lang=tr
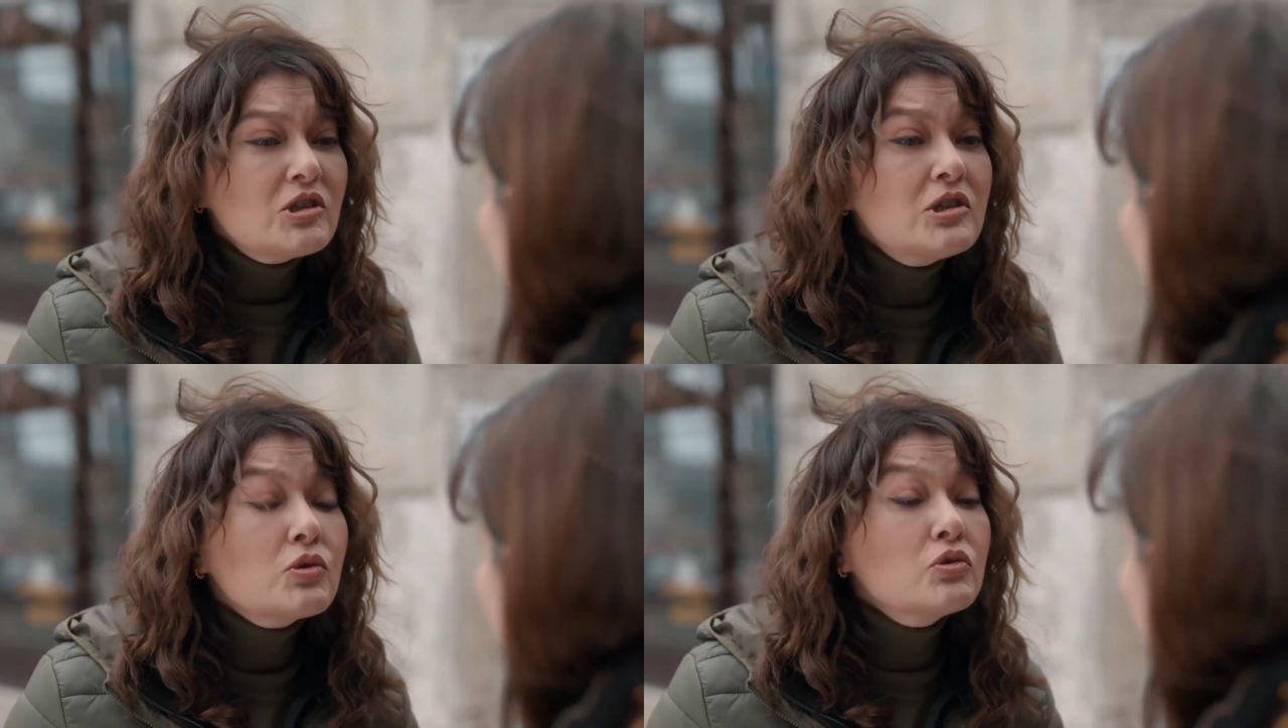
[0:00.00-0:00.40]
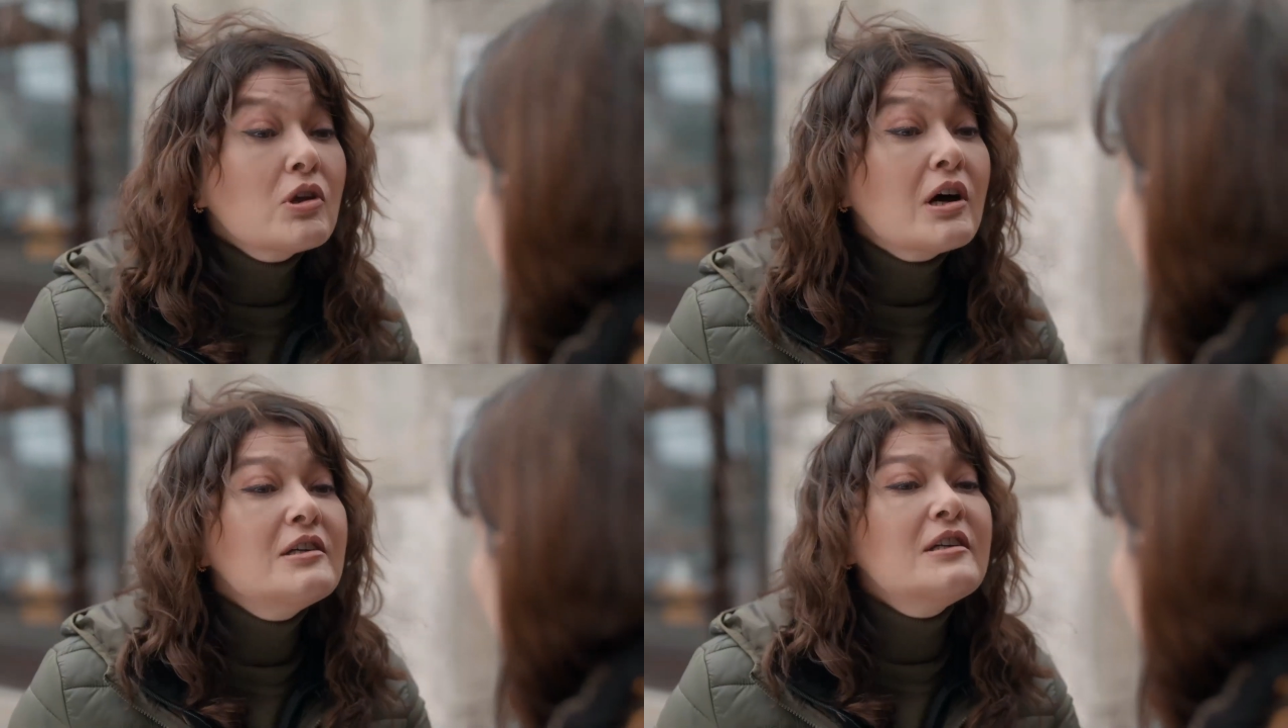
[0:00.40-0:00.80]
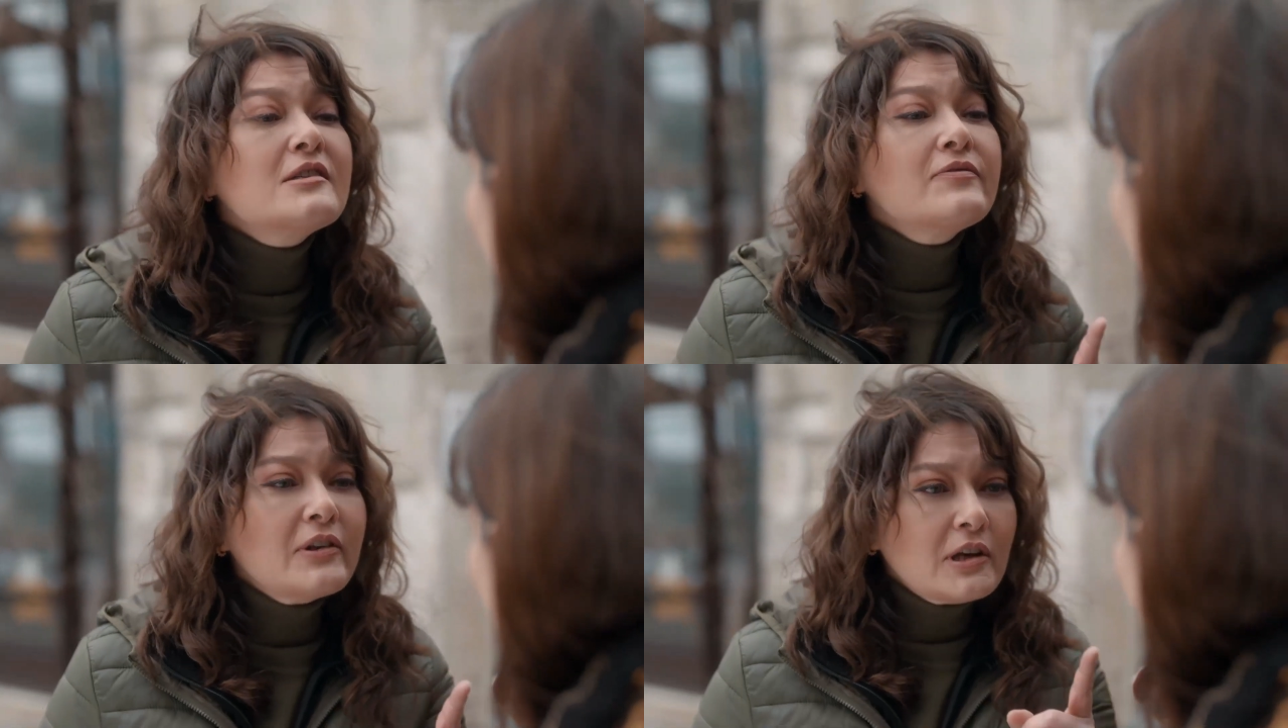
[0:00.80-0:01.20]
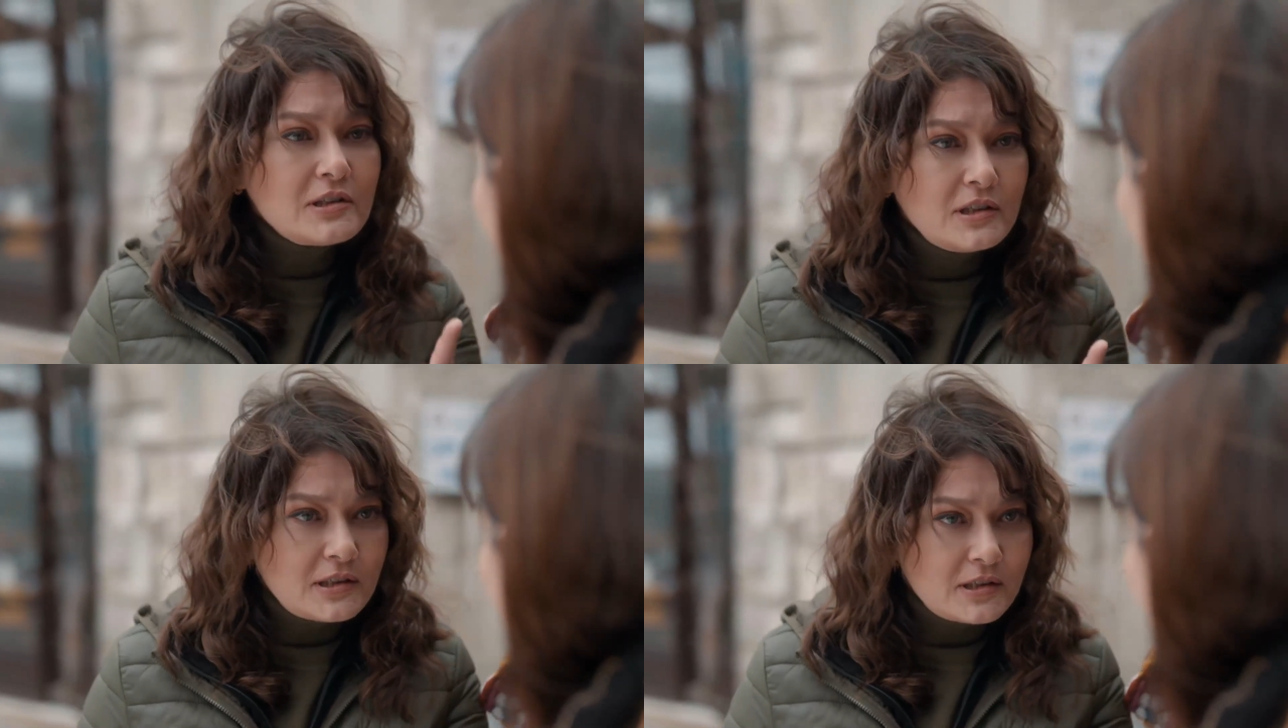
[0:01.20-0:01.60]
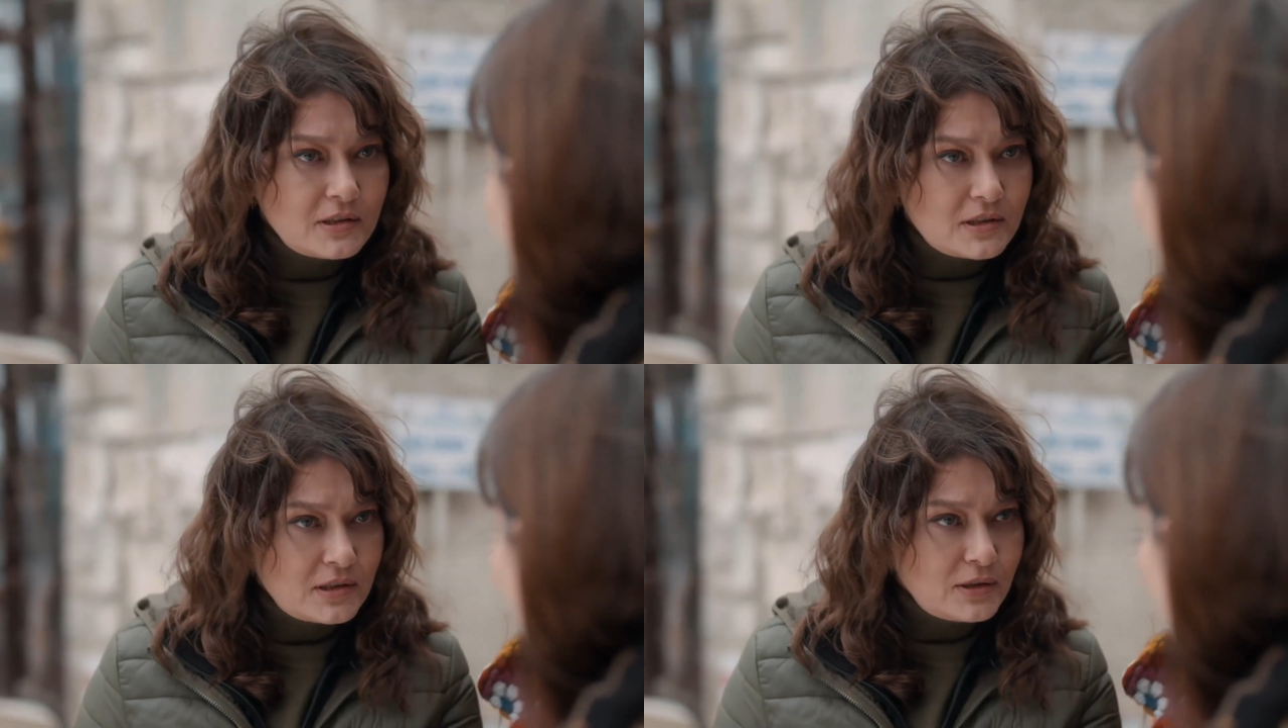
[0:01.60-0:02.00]
Siz onun ailesi falan
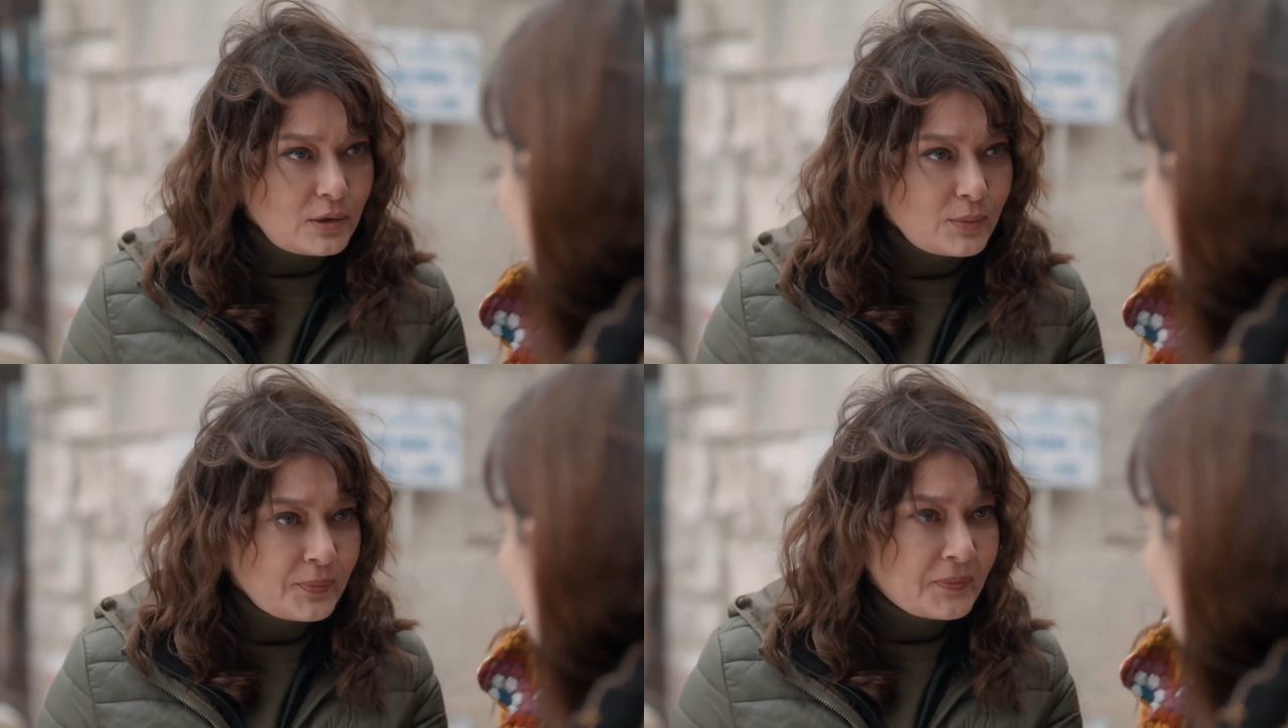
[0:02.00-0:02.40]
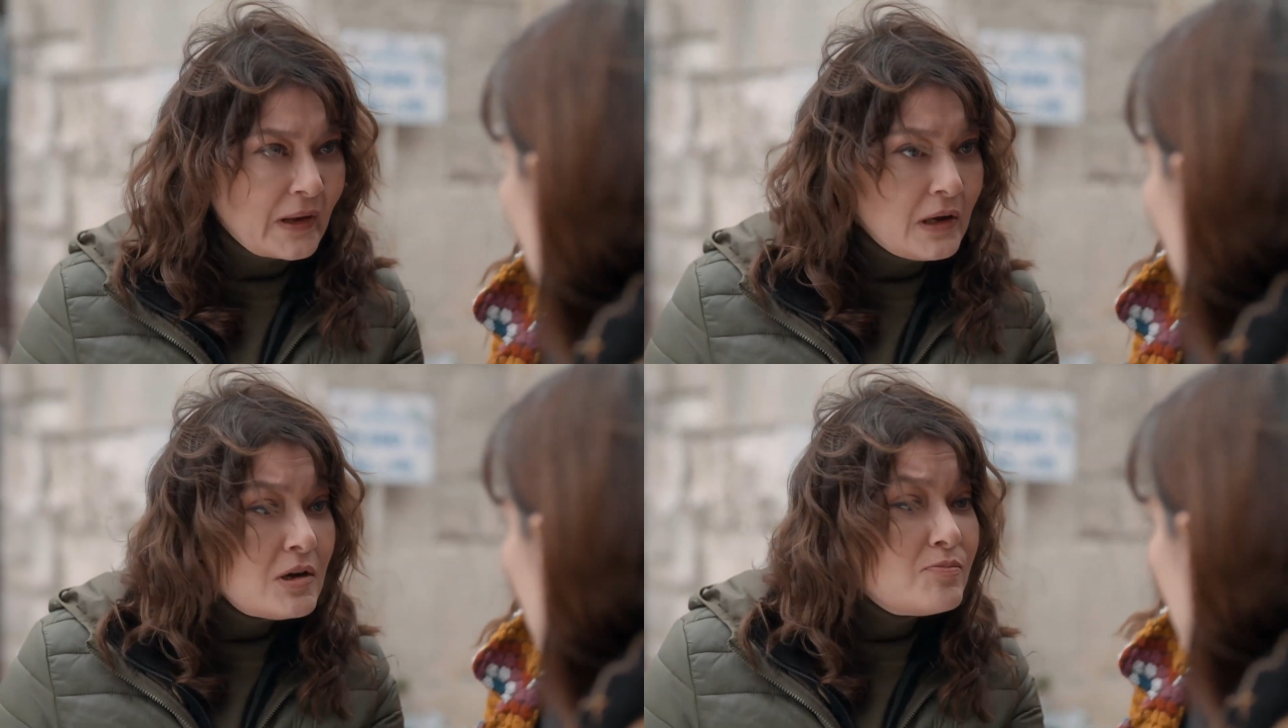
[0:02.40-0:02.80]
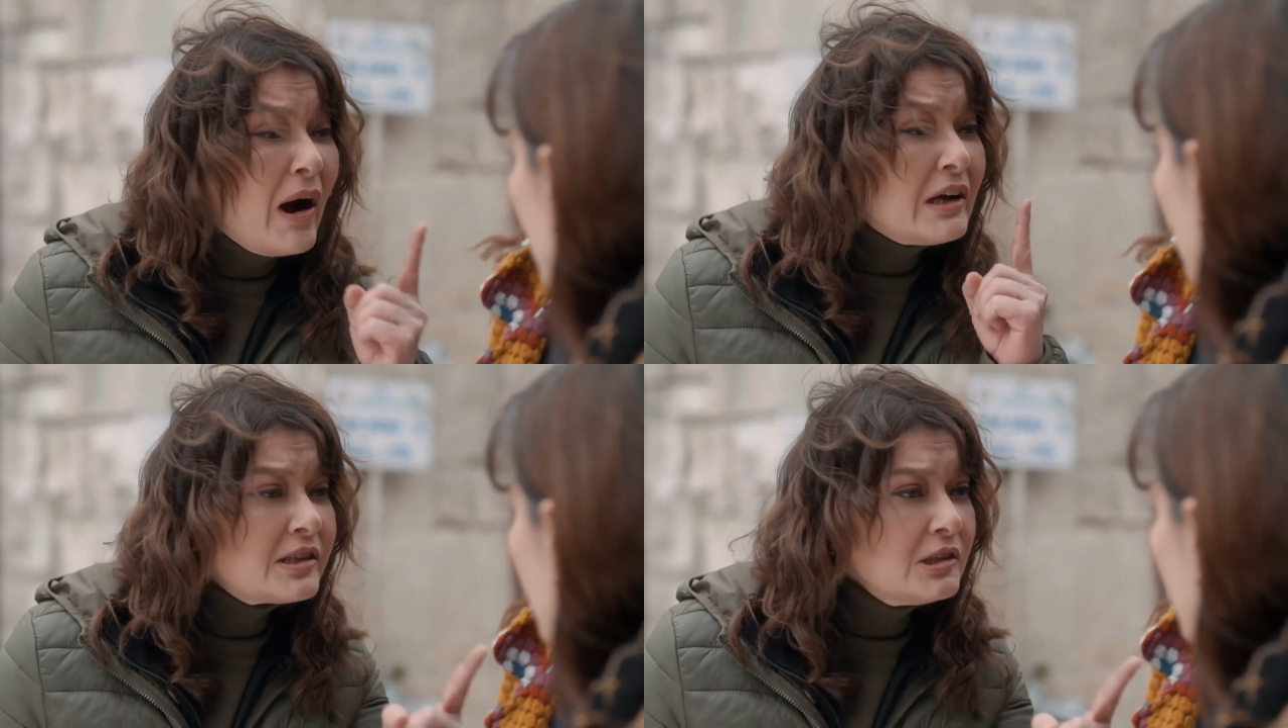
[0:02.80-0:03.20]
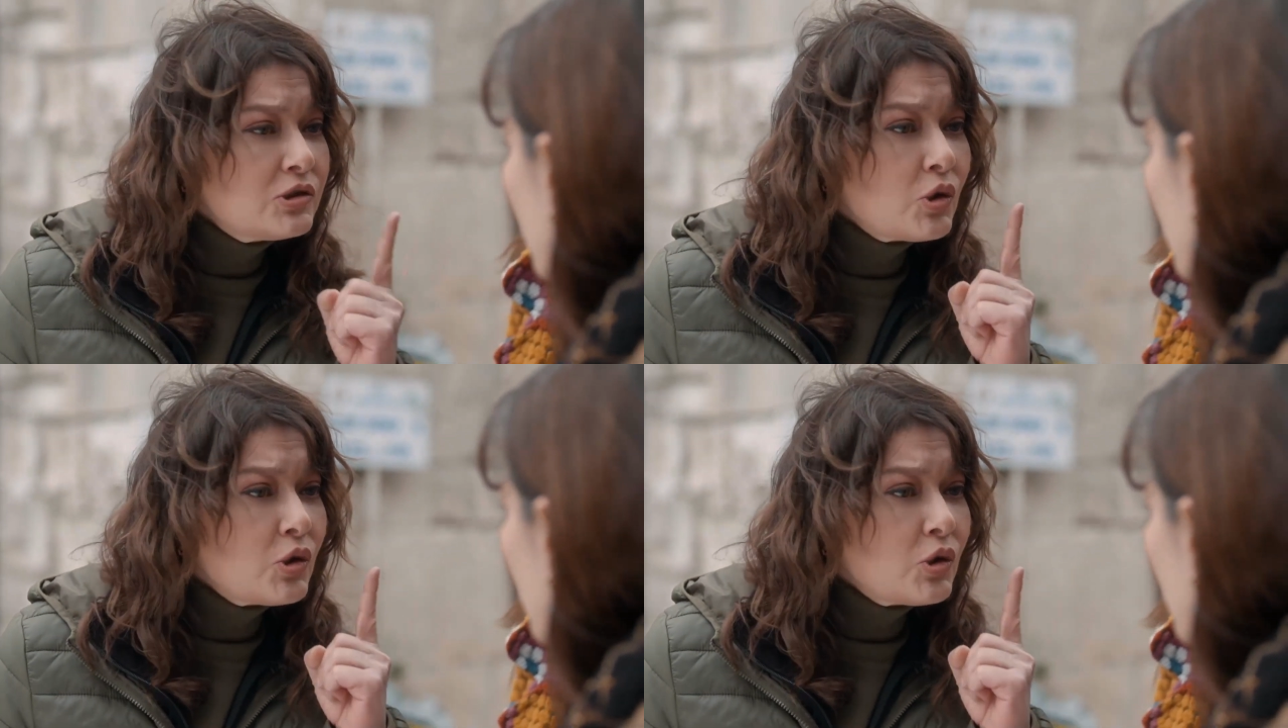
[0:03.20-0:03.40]
değilsiniz. Bak seni